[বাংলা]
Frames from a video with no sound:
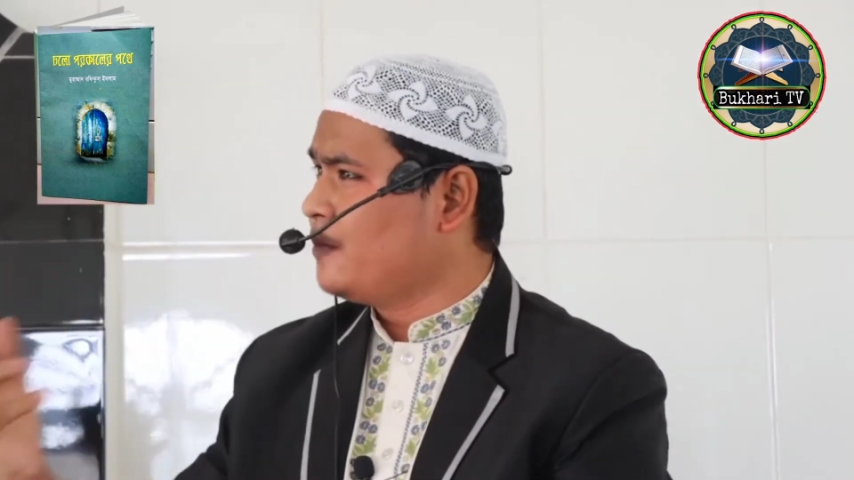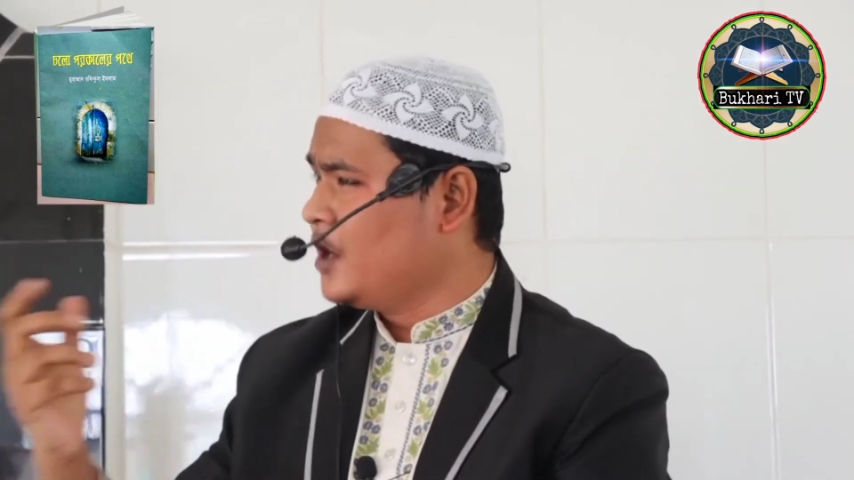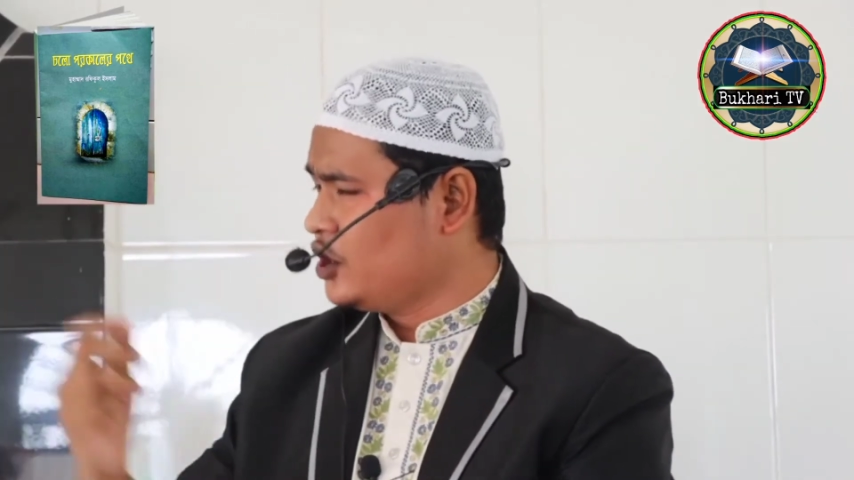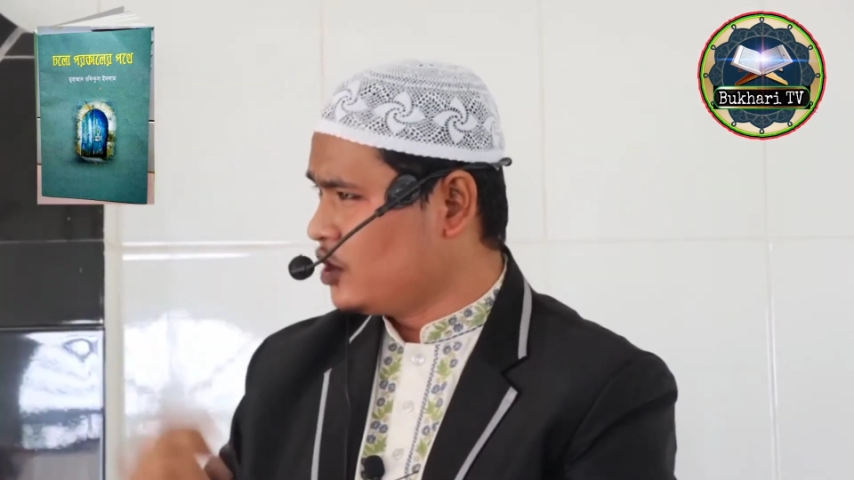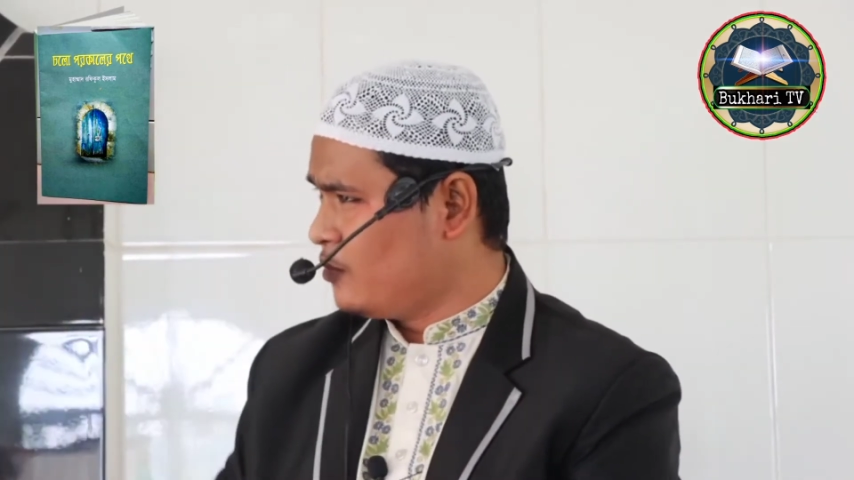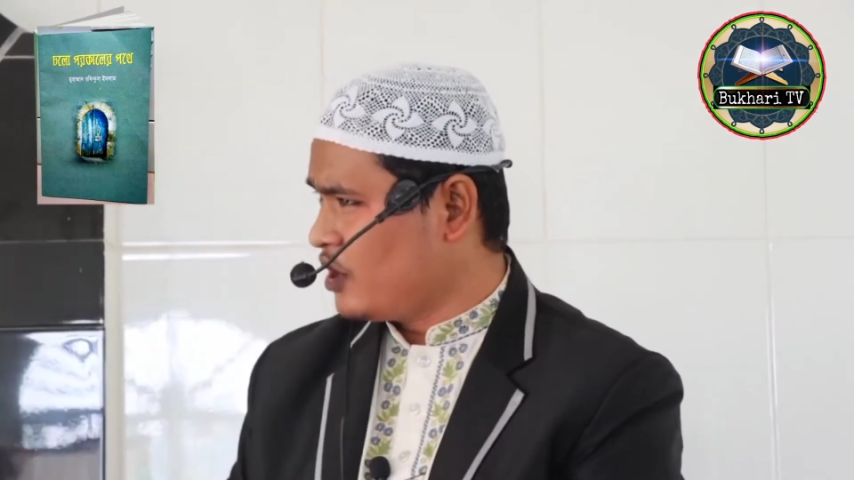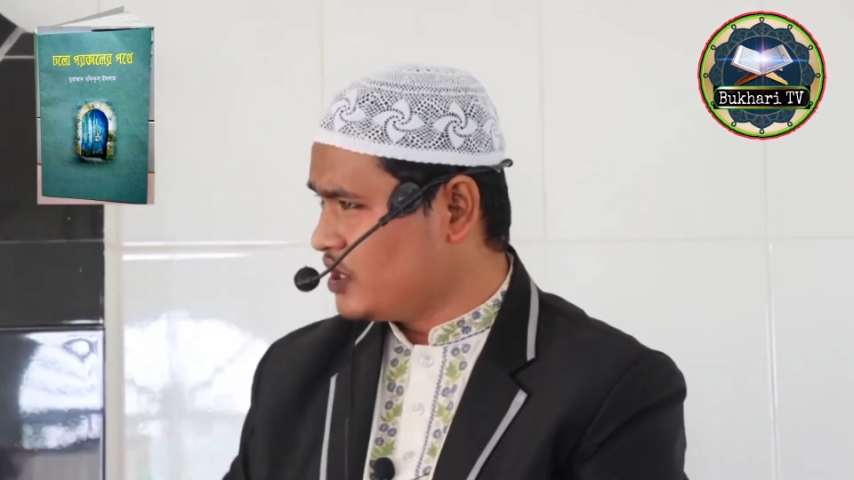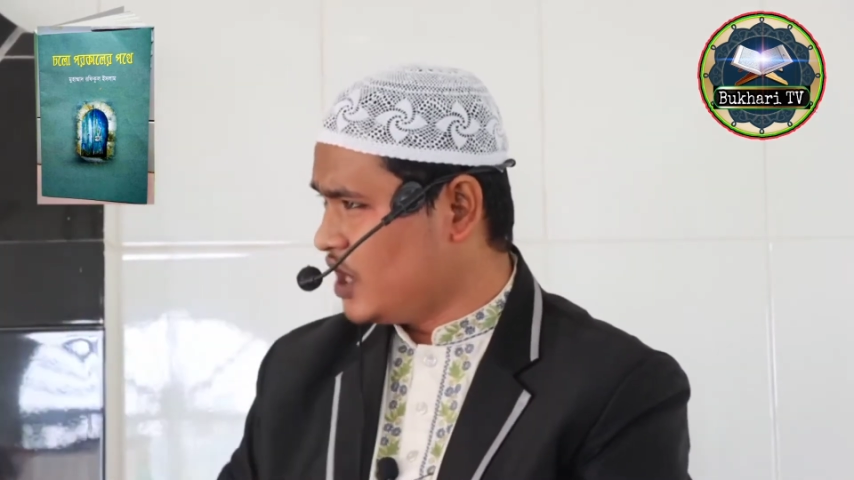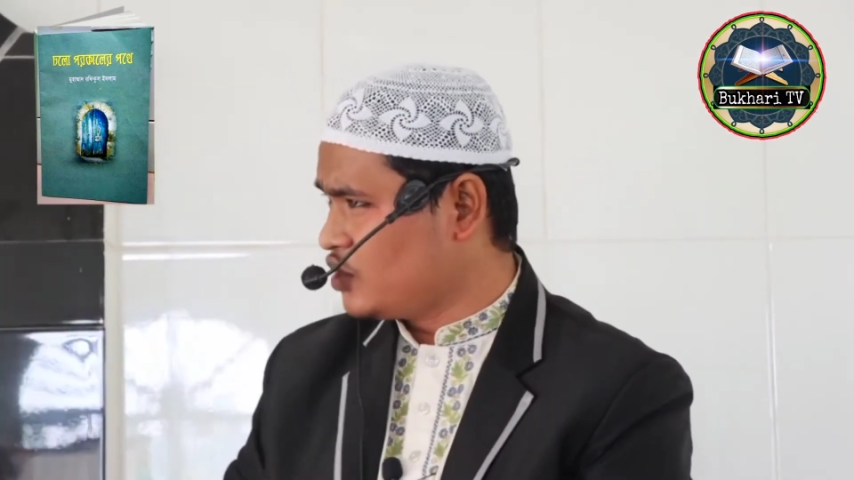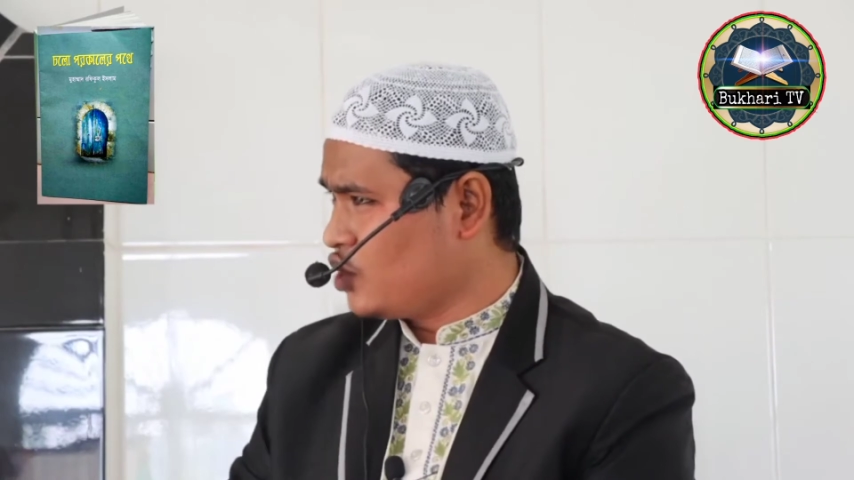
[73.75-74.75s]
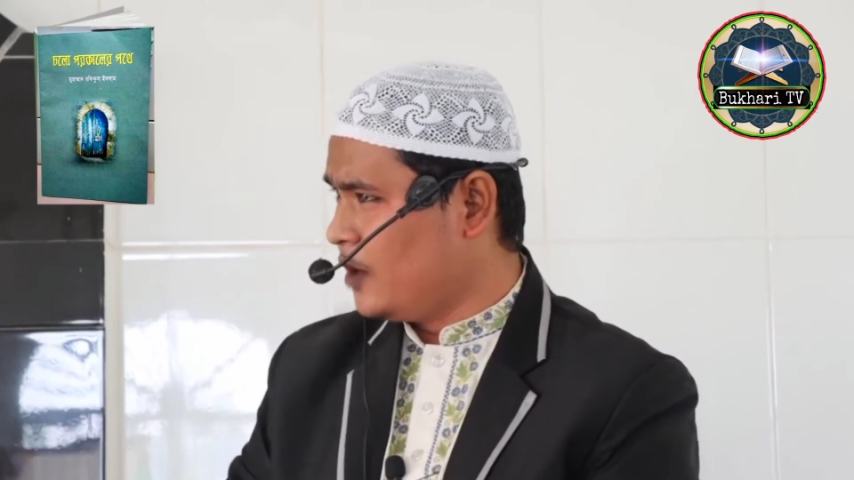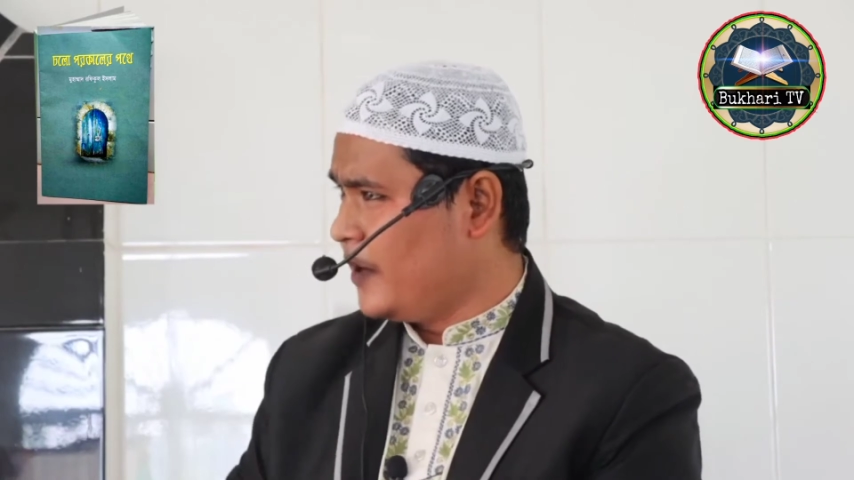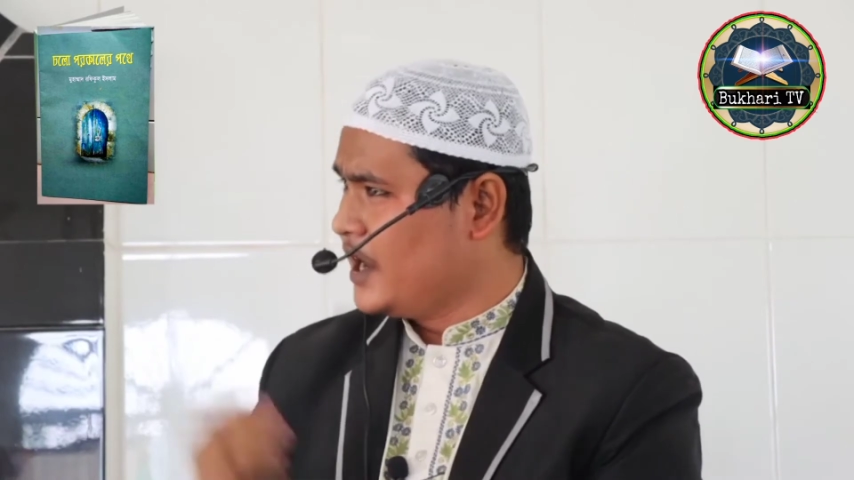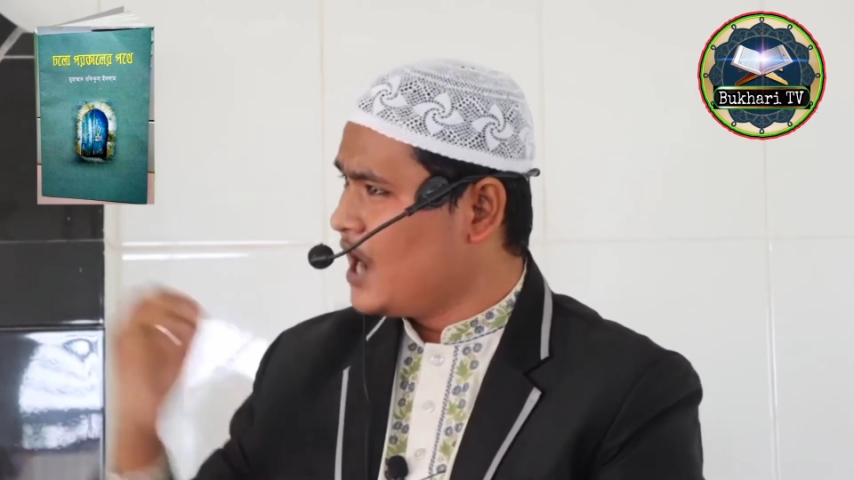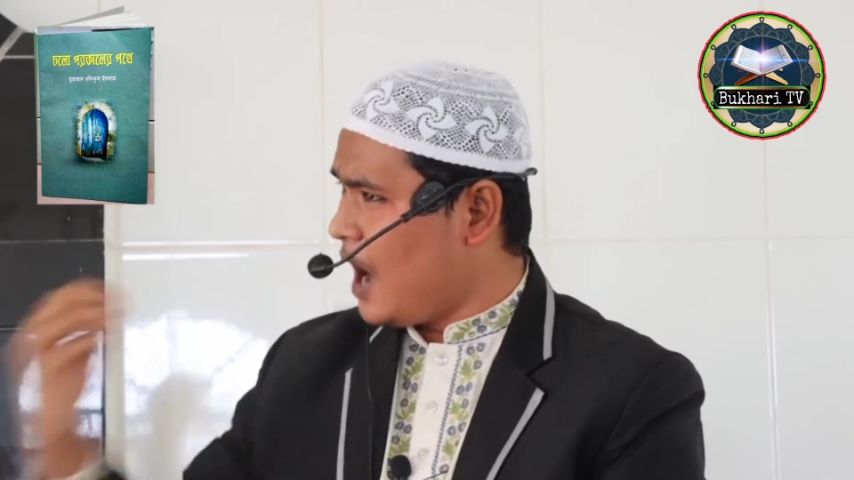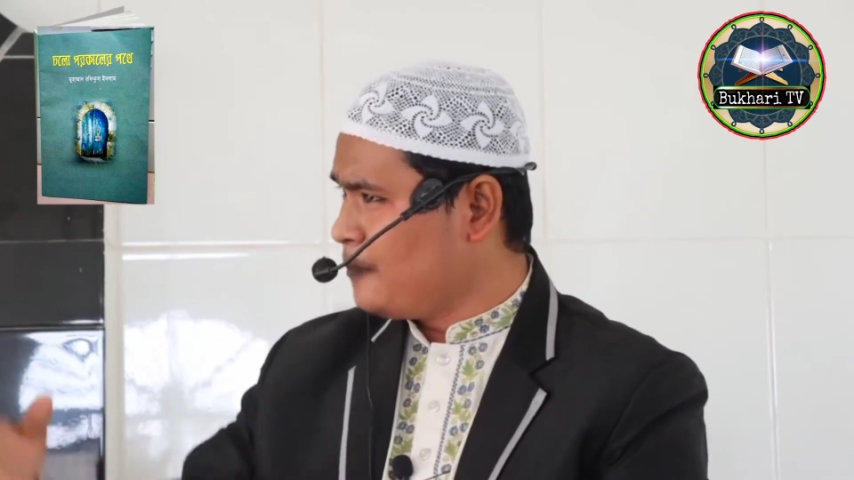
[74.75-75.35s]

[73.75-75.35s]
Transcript: সম্মিলিত মোনাজাত চলবে